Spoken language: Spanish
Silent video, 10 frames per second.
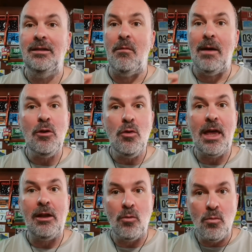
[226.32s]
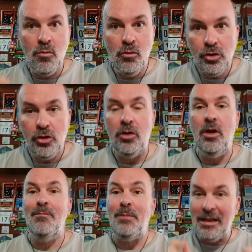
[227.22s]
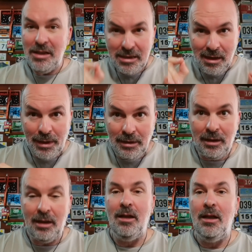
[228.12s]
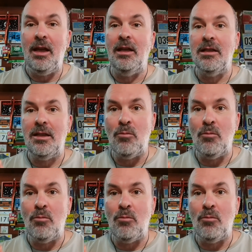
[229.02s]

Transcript: te va a ayudar mucho precisamente en ese